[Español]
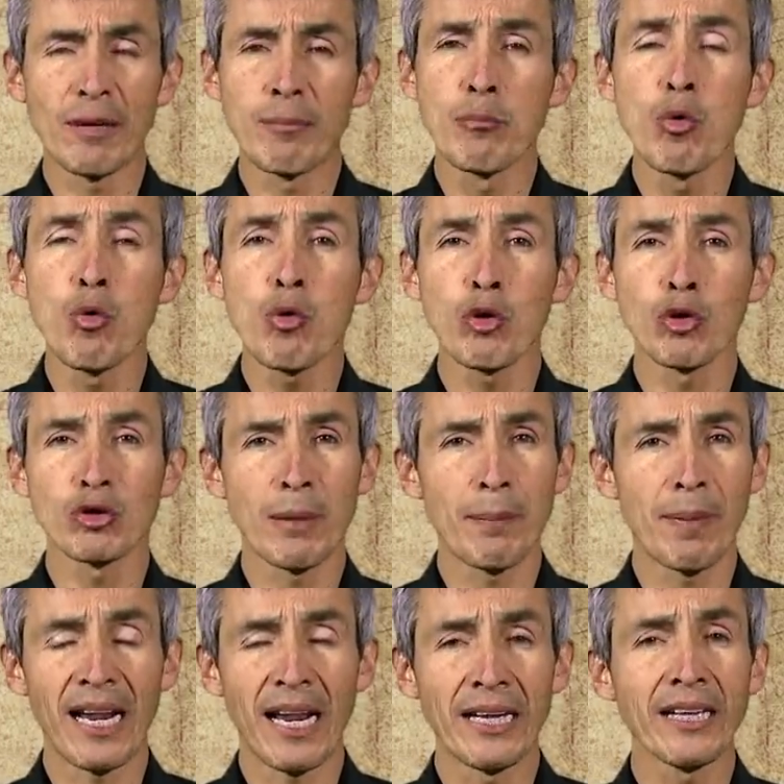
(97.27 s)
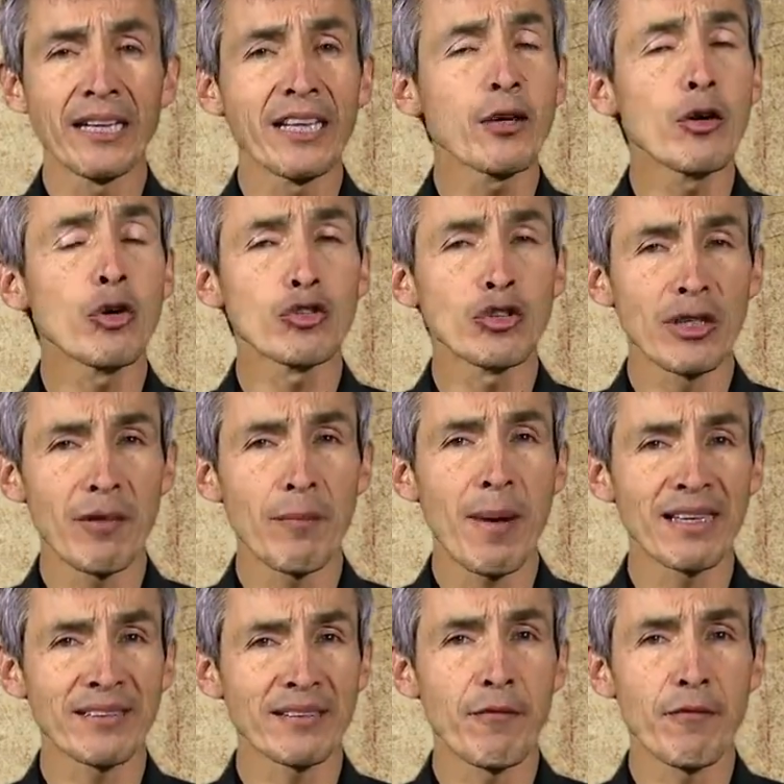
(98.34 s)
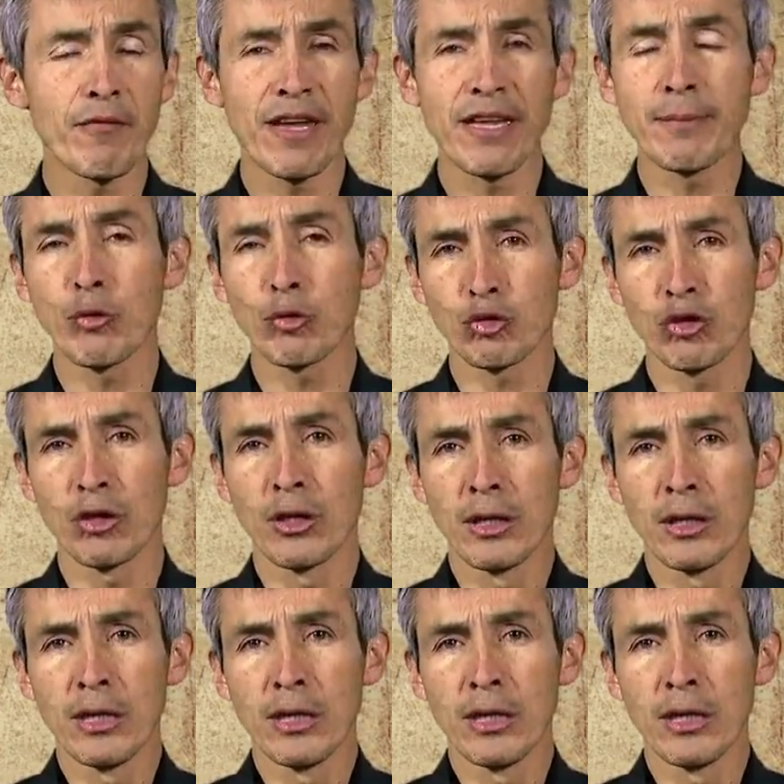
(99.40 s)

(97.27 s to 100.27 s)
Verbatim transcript: de mudos, de paralíticos y demás enfermos